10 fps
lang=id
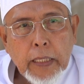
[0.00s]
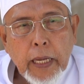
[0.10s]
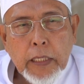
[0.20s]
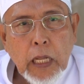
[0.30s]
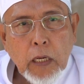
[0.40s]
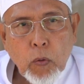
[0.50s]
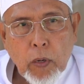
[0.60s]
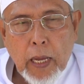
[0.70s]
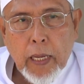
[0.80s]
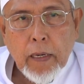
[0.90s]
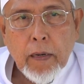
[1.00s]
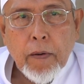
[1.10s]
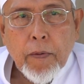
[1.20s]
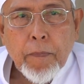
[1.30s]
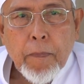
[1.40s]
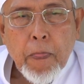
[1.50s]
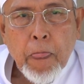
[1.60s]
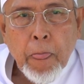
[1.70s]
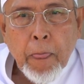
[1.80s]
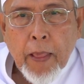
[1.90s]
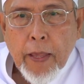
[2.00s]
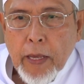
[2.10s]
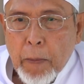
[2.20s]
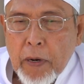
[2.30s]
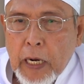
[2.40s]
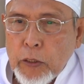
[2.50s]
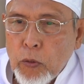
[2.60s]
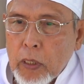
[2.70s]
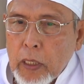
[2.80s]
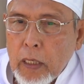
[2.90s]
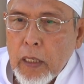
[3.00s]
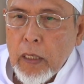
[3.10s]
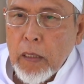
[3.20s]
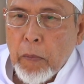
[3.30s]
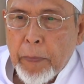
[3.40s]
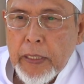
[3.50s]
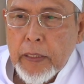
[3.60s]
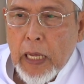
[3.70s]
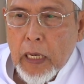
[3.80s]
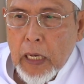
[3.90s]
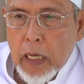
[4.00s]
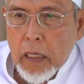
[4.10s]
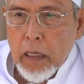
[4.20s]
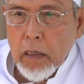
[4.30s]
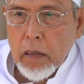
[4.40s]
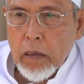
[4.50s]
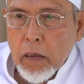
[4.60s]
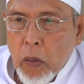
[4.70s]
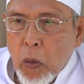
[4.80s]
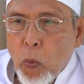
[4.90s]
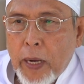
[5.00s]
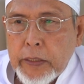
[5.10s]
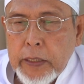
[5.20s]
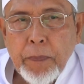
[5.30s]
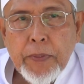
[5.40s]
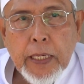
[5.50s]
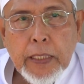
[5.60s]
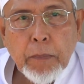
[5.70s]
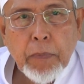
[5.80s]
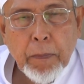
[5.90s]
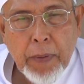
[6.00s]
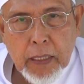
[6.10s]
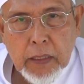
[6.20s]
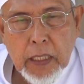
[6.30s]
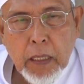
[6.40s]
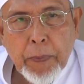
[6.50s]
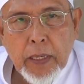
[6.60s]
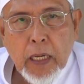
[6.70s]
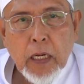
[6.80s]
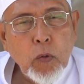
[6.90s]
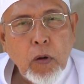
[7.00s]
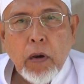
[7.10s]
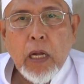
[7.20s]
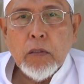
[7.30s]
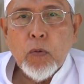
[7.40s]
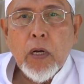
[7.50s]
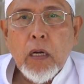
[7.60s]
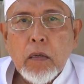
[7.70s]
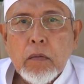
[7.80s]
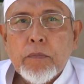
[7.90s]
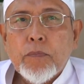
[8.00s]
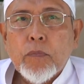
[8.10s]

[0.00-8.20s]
Ayat-ayat Al-Quran yang menganjurkan, memerintahkan wajibnya kita berbakti kepada kedua orang tua.